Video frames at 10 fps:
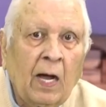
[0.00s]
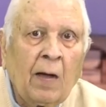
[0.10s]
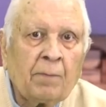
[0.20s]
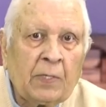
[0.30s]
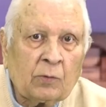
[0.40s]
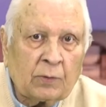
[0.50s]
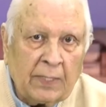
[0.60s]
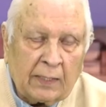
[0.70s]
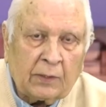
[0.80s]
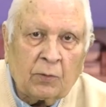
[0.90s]
आप भी इनको
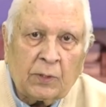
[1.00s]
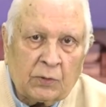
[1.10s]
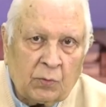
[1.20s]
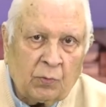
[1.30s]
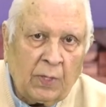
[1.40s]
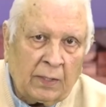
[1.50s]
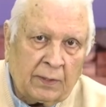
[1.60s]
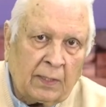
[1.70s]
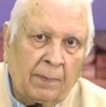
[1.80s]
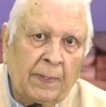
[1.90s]
देखते होंगे ज़रूर हर
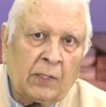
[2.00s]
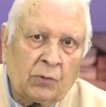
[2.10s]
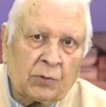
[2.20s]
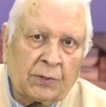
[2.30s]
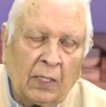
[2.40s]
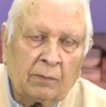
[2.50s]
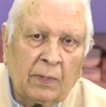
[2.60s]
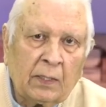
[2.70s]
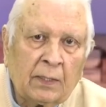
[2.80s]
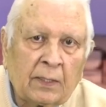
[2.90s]
जगह पर हिंदुस्तान
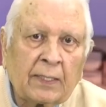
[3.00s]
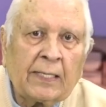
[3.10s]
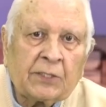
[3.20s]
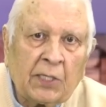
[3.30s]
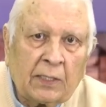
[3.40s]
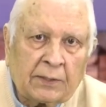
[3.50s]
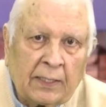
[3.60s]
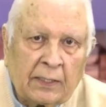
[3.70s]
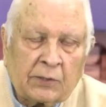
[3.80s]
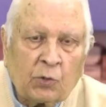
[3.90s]
में कई
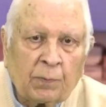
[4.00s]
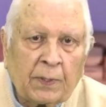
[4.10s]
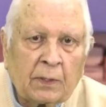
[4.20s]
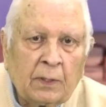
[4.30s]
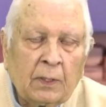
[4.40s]
चैनल्स के ऊपर